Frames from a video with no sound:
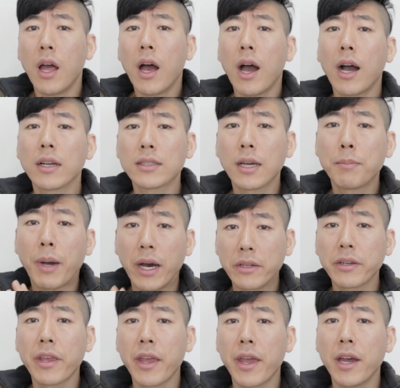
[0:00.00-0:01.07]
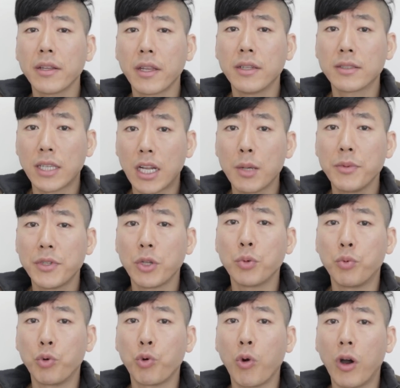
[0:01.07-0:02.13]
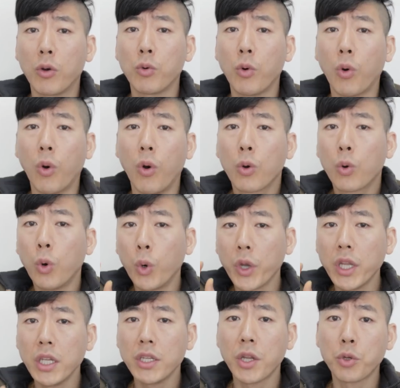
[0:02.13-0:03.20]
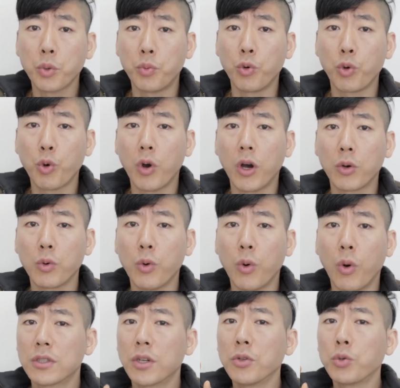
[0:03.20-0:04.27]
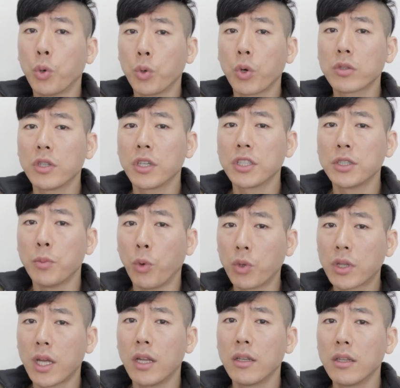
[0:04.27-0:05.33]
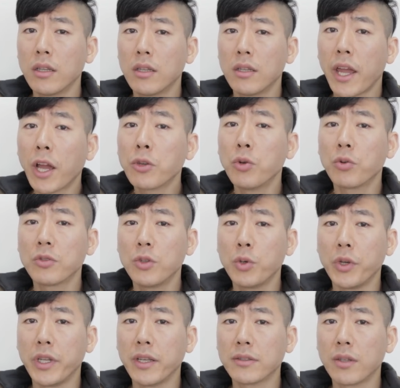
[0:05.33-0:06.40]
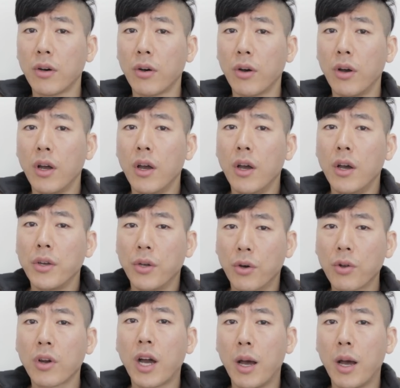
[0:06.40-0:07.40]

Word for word: 항상 바르게 해야 되는 사람인데도 불구하고 공인인데도 불구하고 그런 도덕적이지 못한 행동들로 인해서 여러